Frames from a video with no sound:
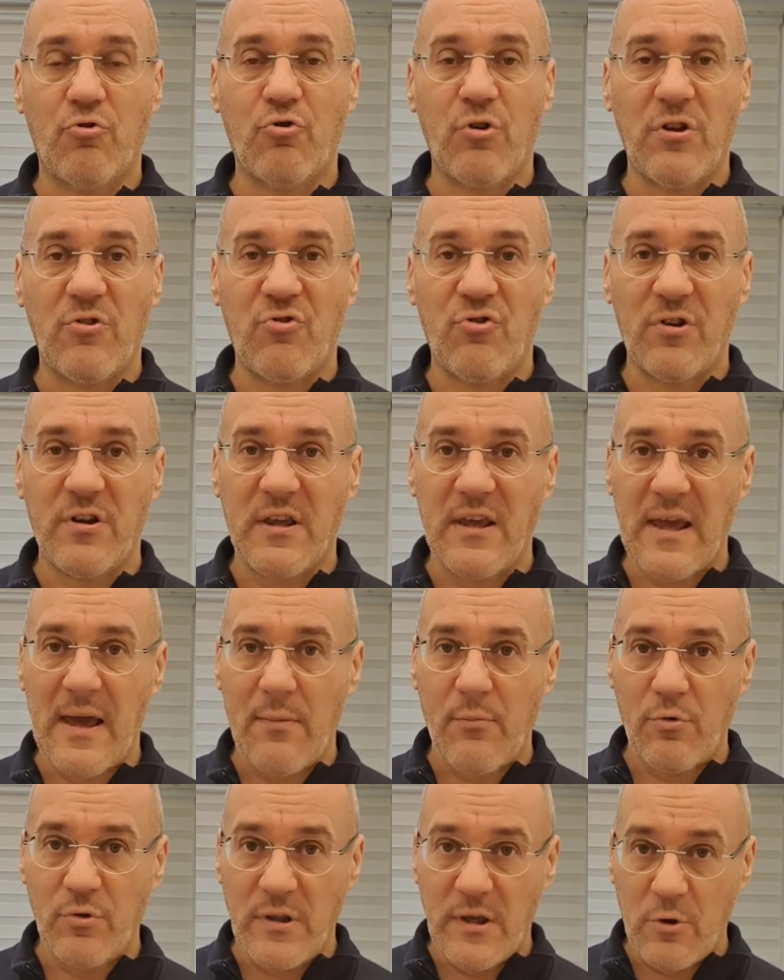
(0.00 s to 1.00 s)
cioè
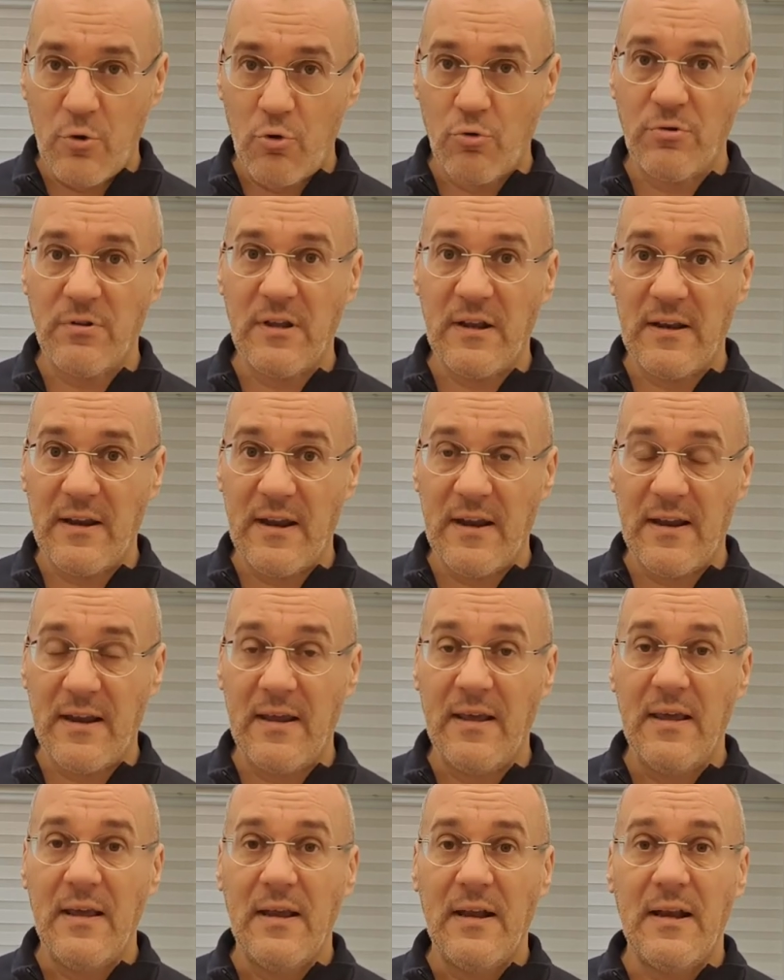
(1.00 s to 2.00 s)
cerchiamo di
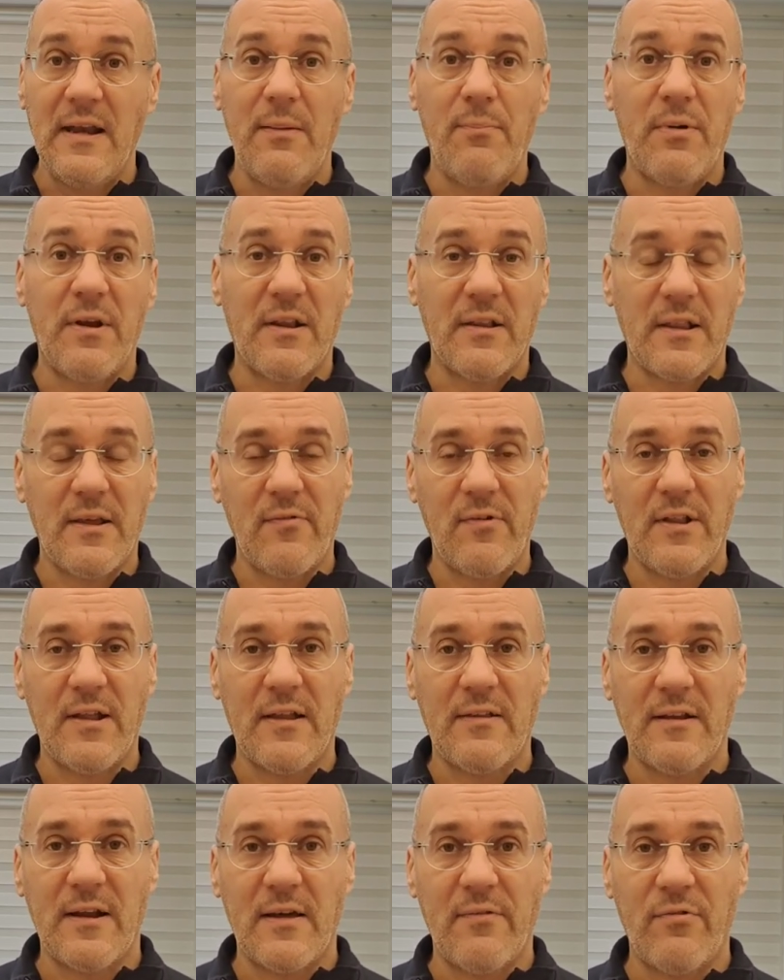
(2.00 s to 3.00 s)
contenere
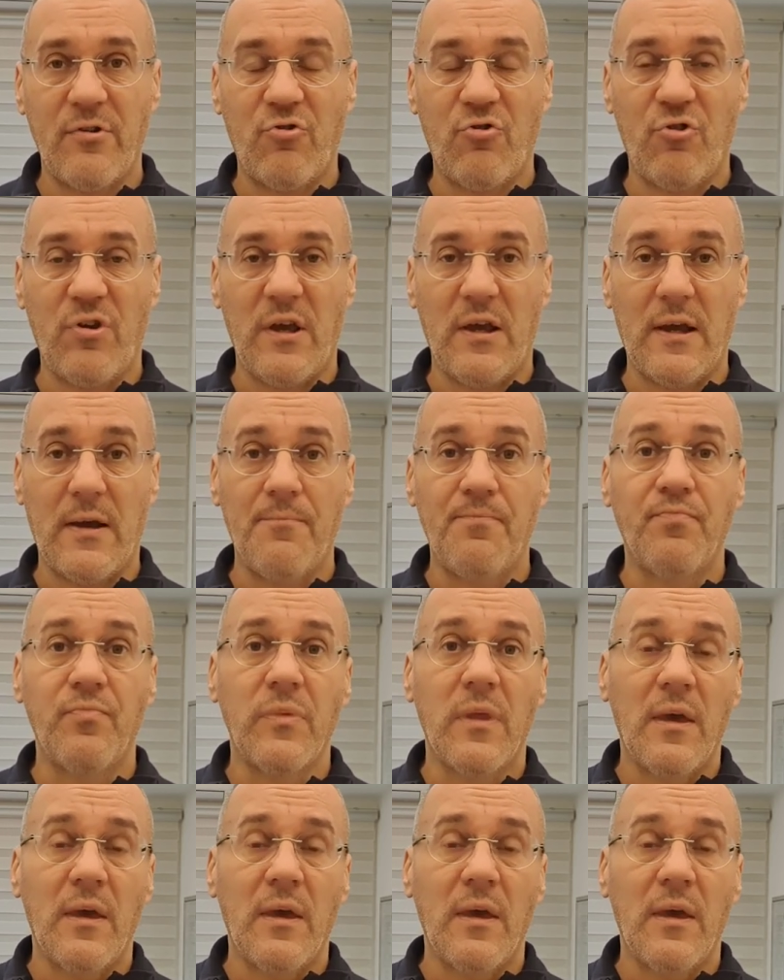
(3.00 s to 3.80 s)
l'iperattività della vescica,